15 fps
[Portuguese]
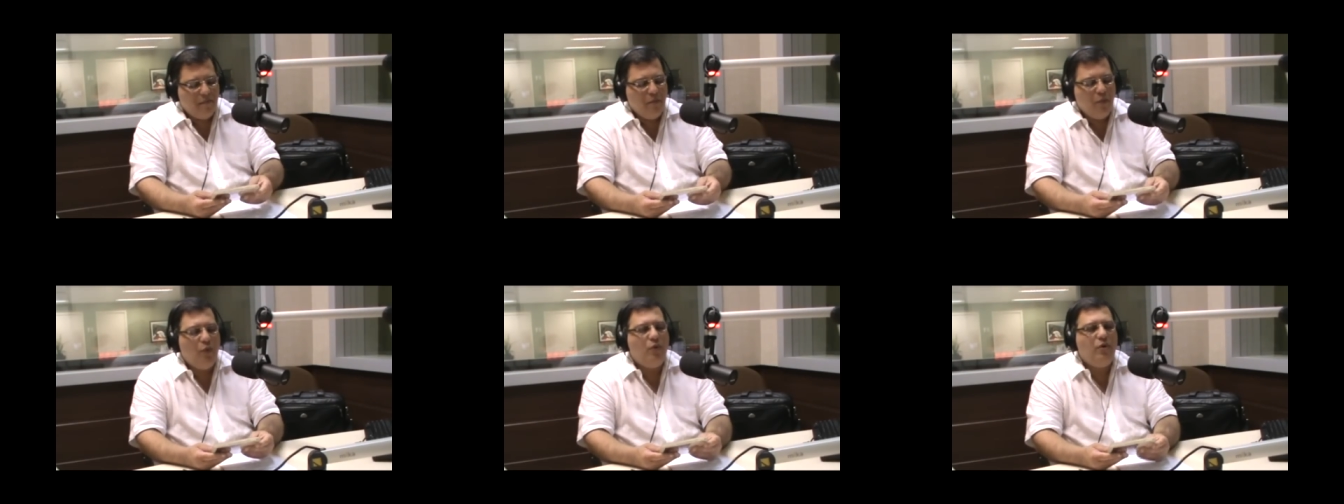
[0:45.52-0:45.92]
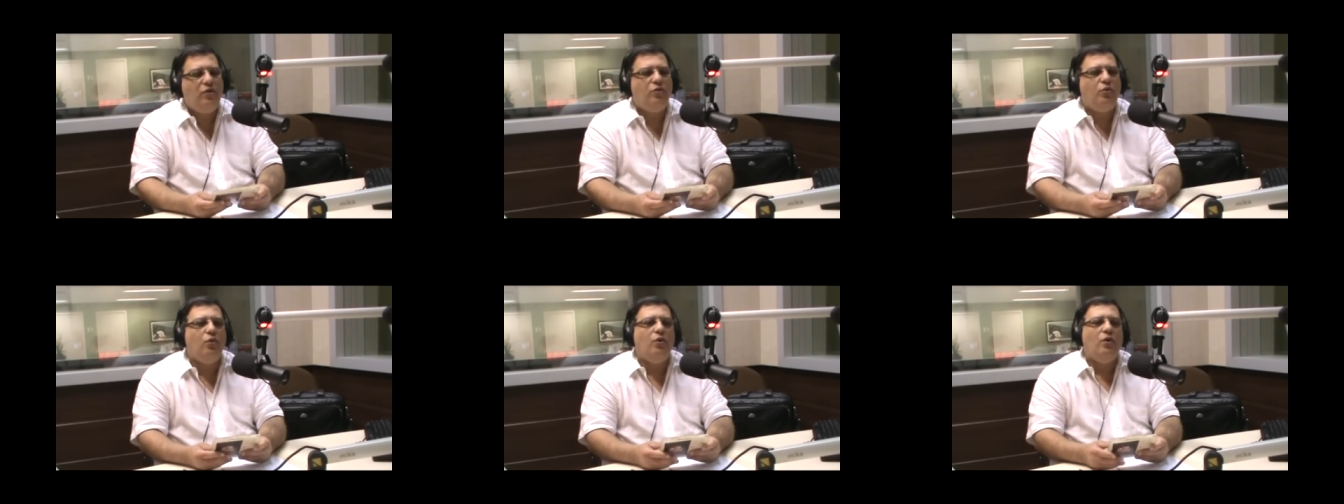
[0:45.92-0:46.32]

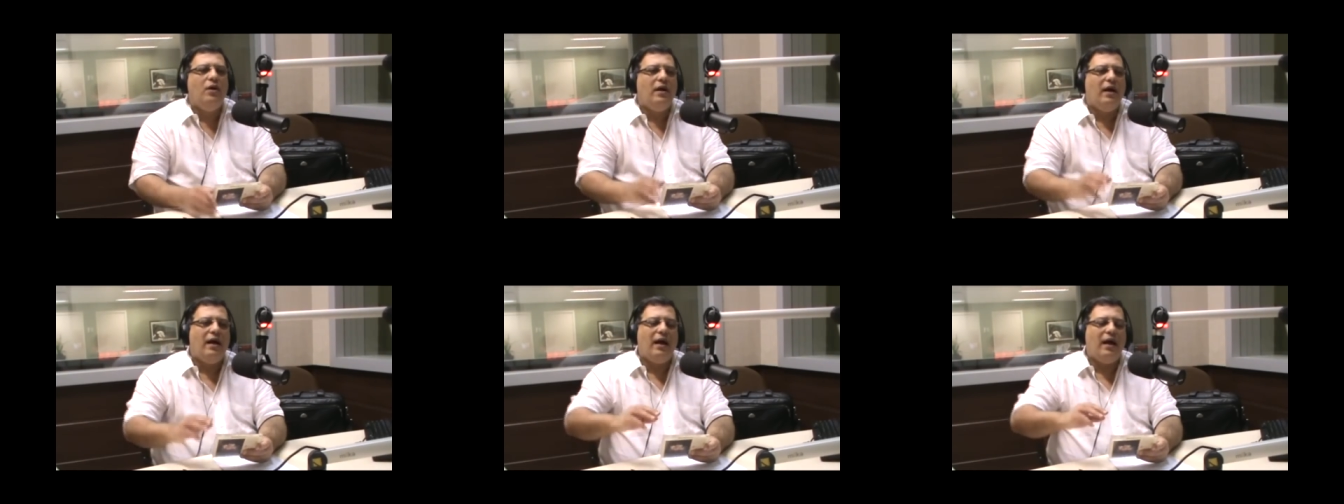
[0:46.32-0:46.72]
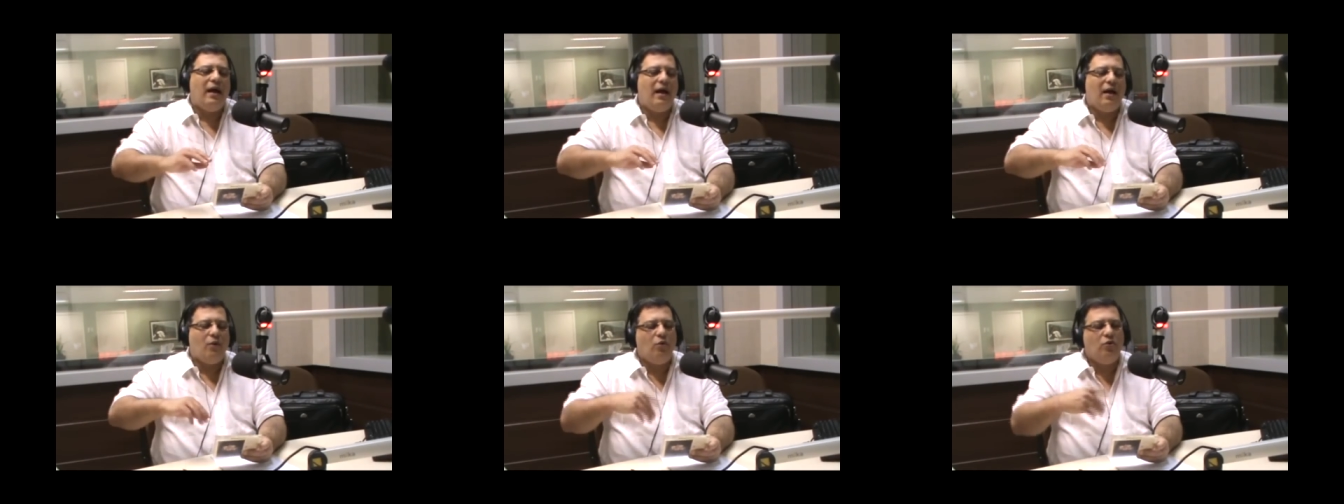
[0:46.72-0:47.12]
muito
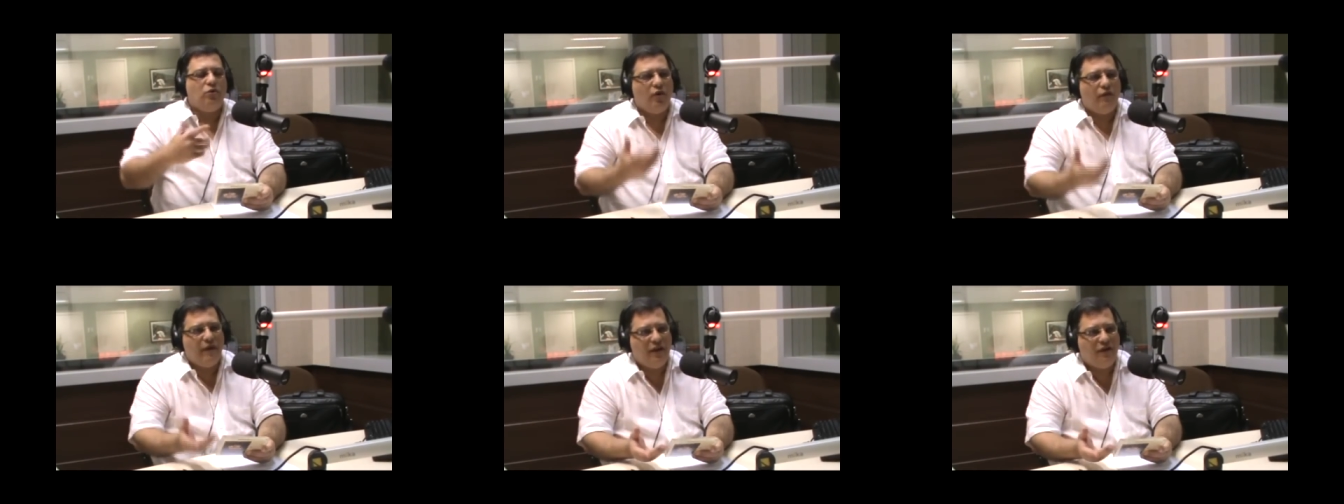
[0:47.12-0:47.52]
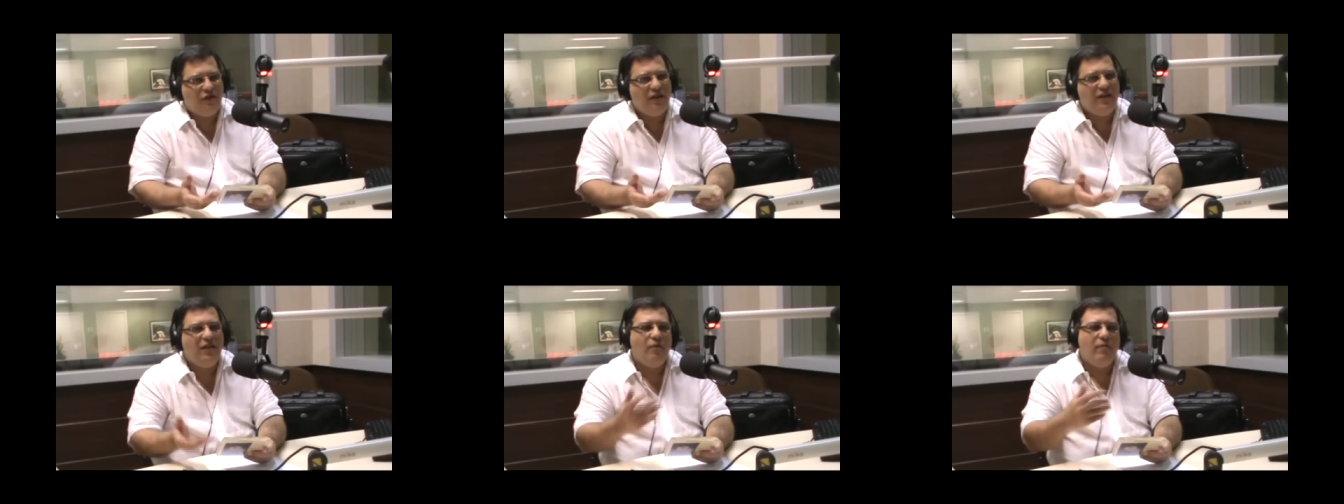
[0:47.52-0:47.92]
a, a,
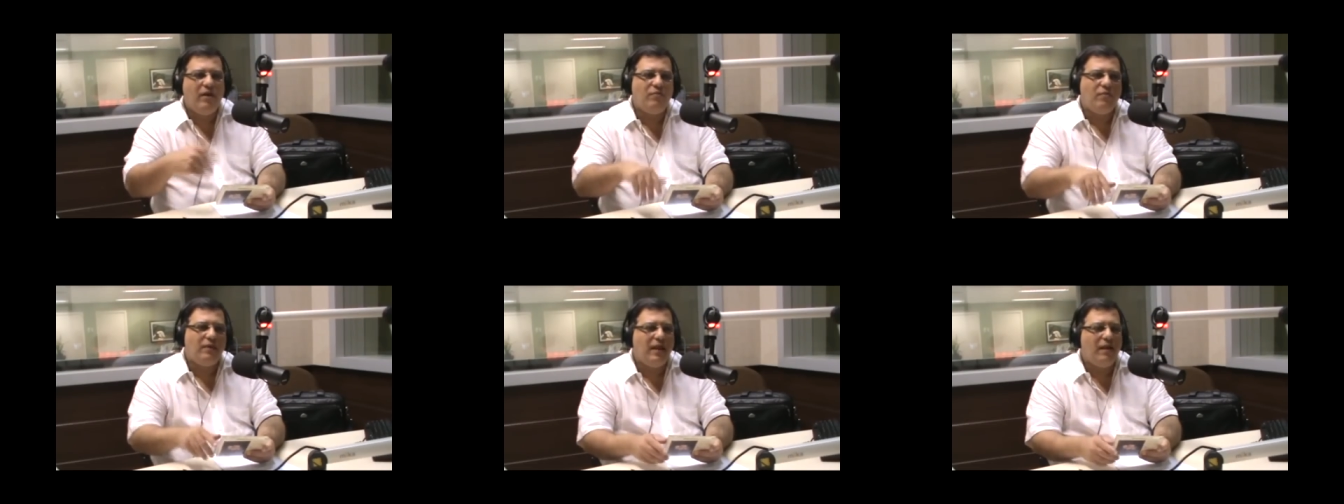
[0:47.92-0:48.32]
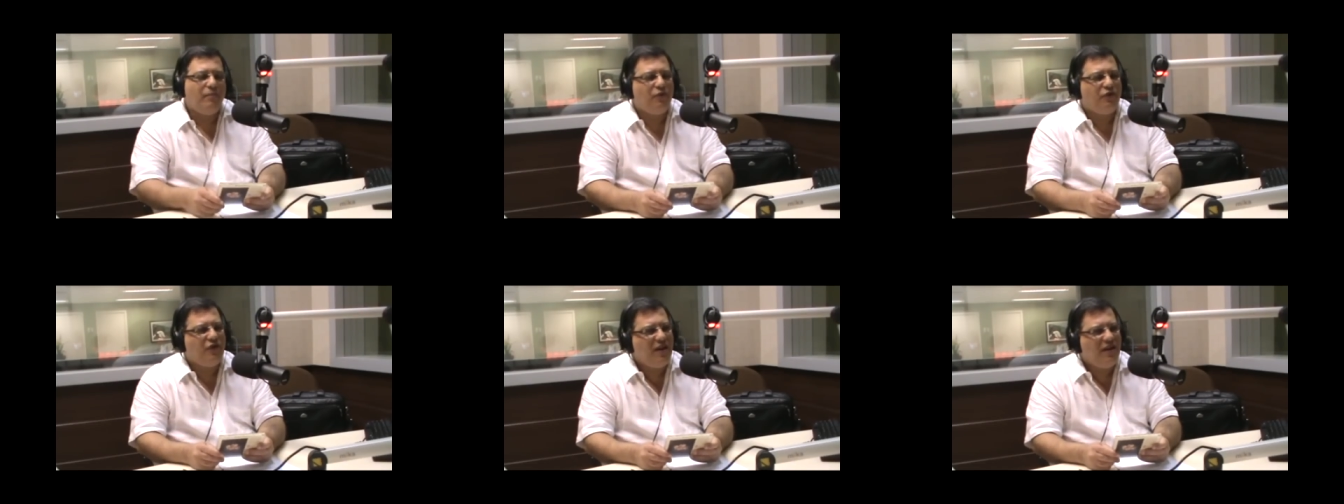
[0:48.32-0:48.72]
controvertido e ao mesmo
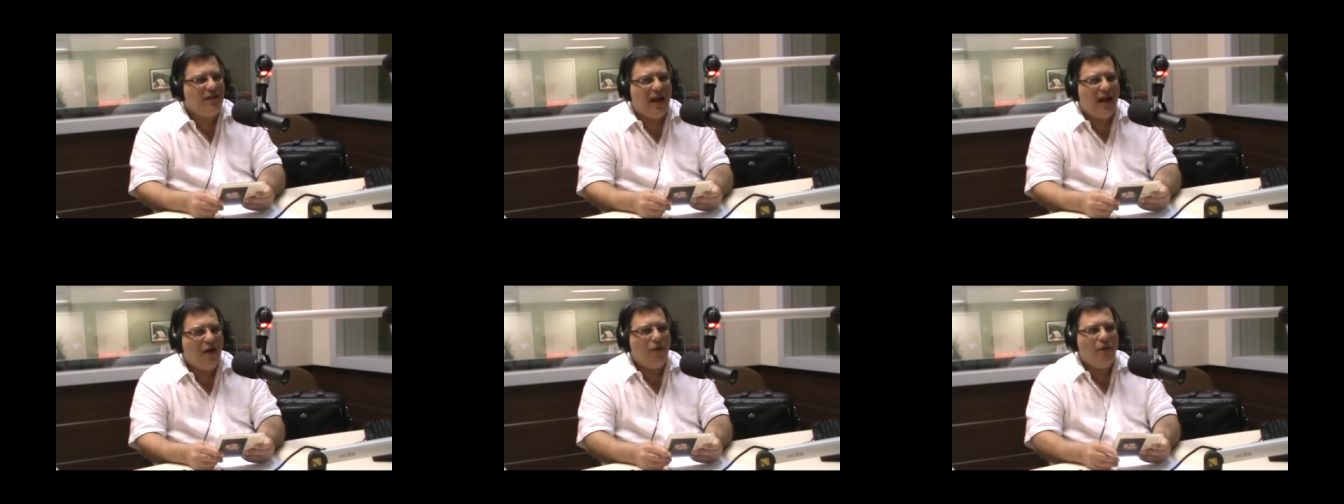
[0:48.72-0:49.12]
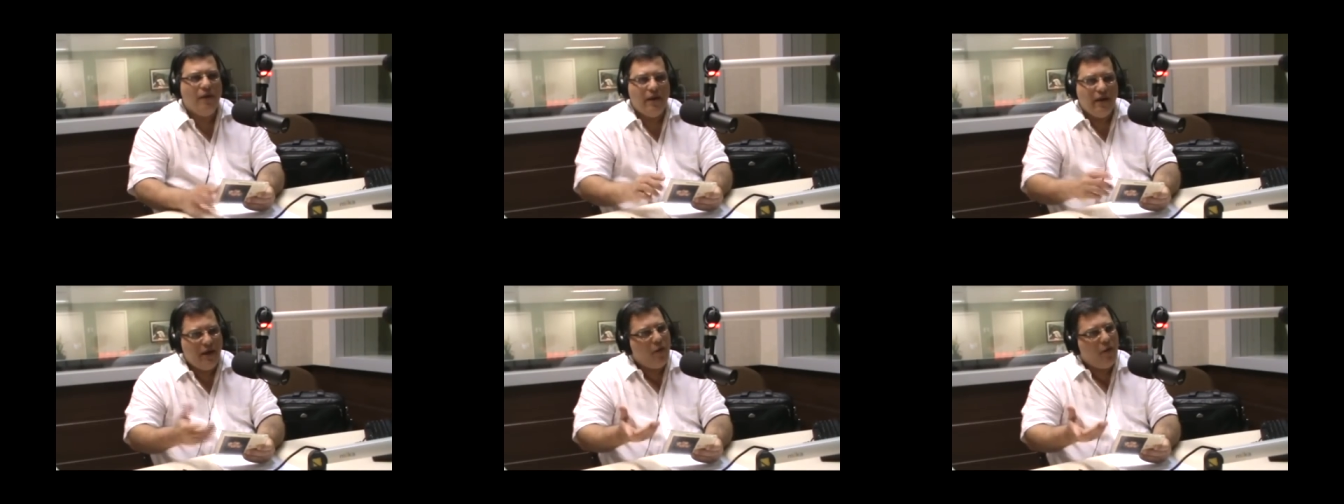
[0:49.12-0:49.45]
tempo genial.